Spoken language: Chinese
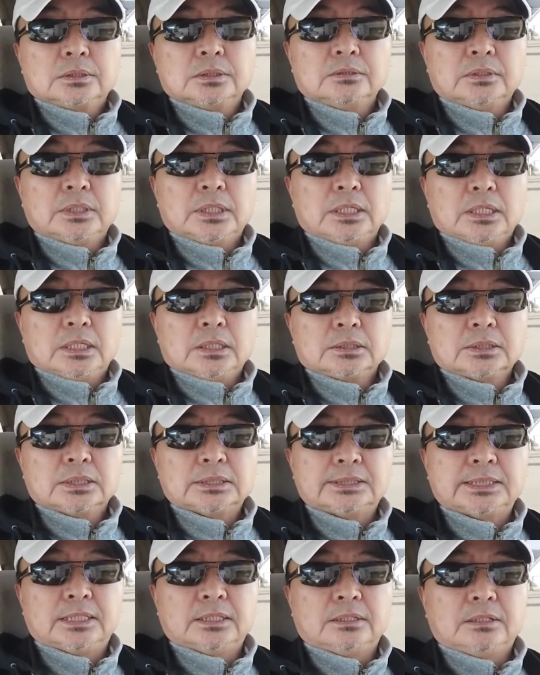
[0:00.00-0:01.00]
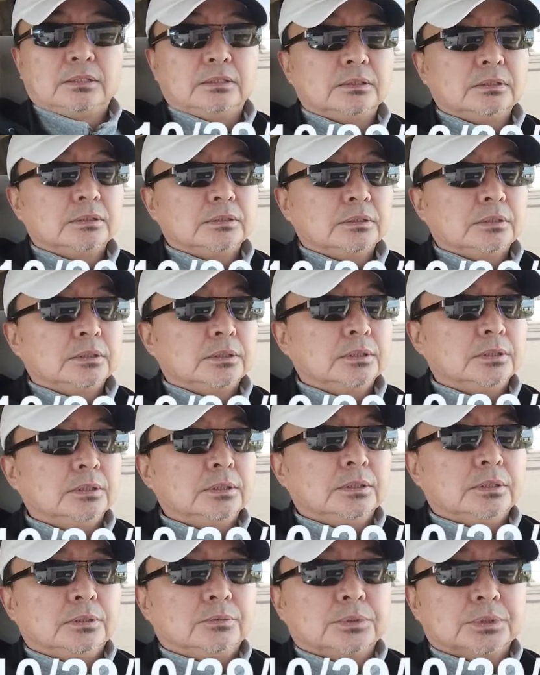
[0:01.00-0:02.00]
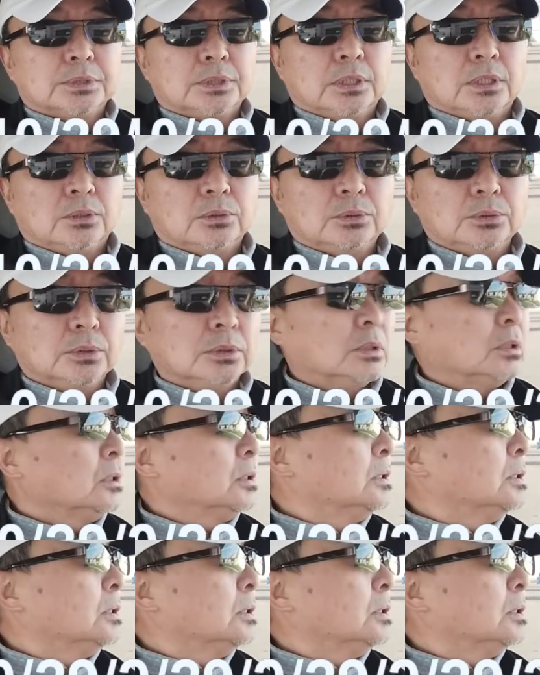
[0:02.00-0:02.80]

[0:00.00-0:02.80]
各位啊，大家好，呃，我是老胡。